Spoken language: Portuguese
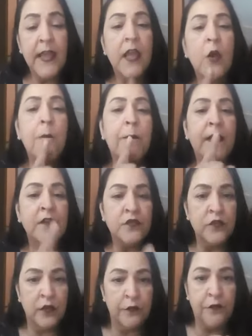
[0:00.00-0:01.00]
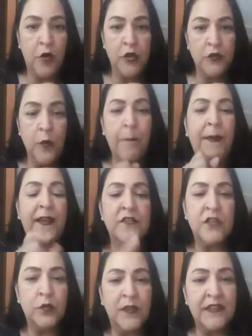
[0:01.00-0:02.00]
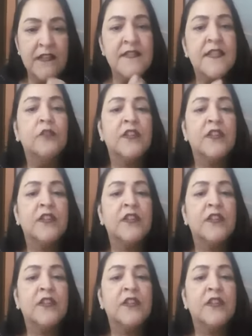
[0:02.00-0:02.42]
Eu peço o teu voto, eu peço a tua atenção